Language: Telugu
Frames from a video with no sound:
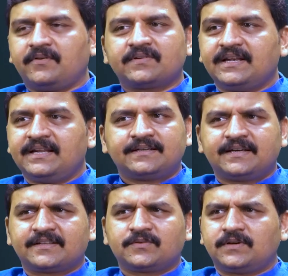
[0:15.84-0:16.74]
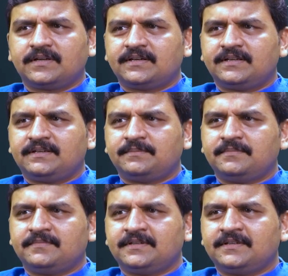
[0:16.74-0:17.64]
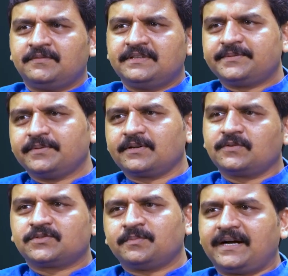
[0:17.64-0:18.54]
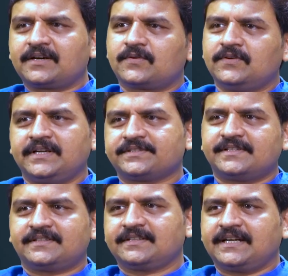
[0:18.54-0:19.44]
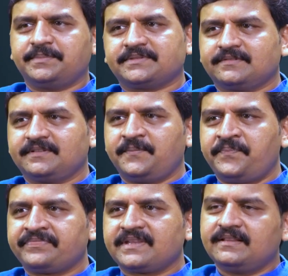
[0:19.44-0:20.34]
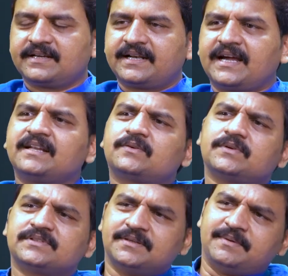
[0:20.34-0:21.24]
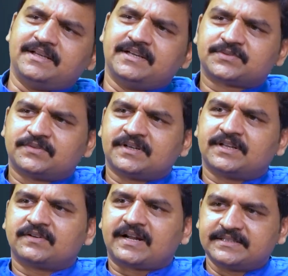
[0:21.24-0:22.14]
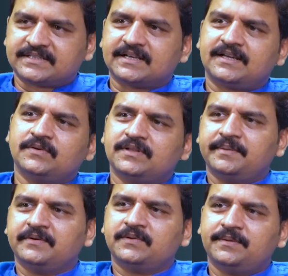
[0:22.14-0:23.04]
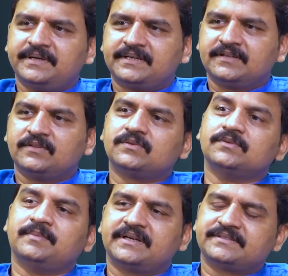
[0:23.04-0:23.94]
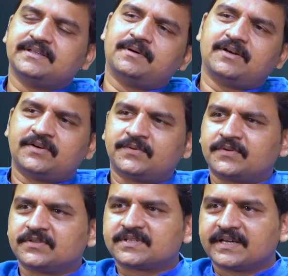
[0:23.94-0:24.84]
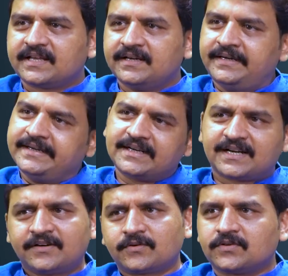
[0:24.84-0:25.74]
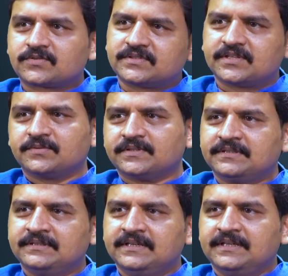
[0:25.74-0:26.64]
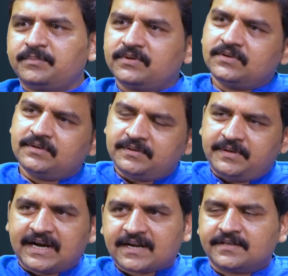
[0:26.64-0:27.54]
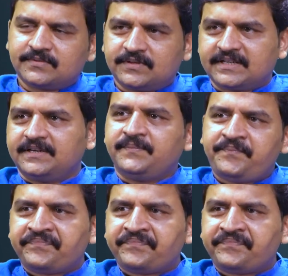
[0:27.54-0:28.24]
పవన్ కళ్యాణ్ గారిది కూడా వైసీపీ వాళ్ళకి కొంచెం బాగా ట్రోల్ చేస్తున్నట్టు కనిపిస్తుంది ఎందుకంటే ఆయన ఎక్కువగా సినిమాలు చేసుకుంటున్నారు రాజకీయాలు వదిలి వదిలిపెట్టి ఎందుకు మరి సినిమాల్లోనే ఉండొచ్చు కదా ఇట్లాంటి ట్రోల్స్ కూడా జరుగుతున్నాయి ఇప్పుడు అట్లా అనుకుంటే